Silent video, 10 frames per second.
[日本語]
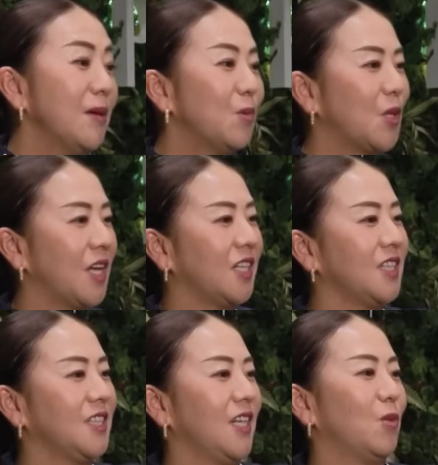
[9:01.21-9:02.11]
でもね
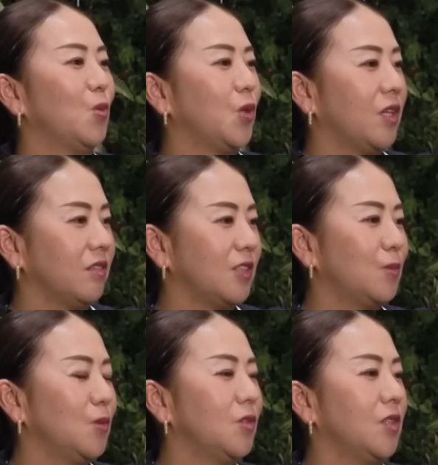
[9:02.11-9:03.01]
私ね覚えてる
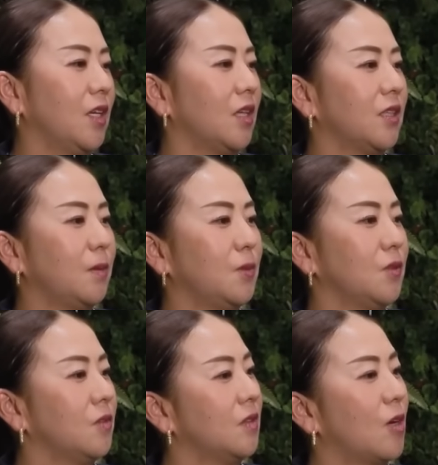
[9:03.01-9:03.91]
自分のね
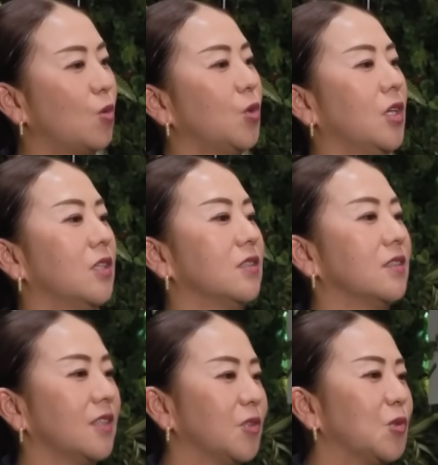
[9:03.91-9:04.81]
デビューってアコーディアなん
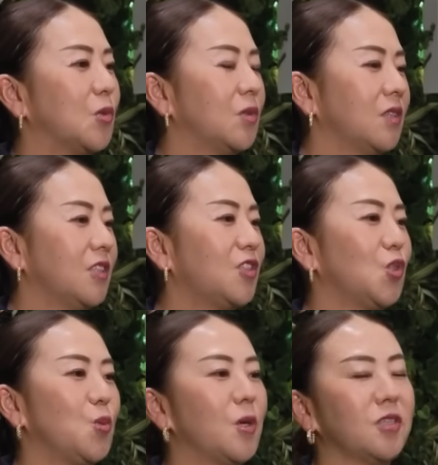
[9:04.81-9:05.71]
ですけど一
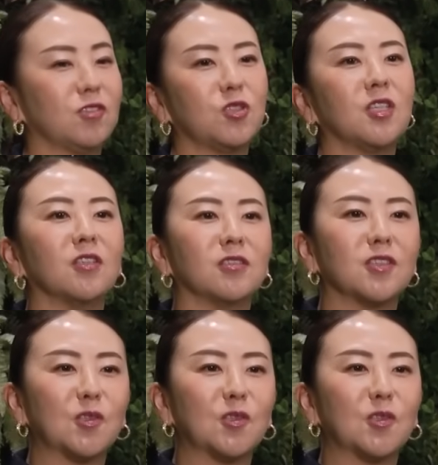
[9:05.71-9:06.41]
緒に回ったの知恵なんで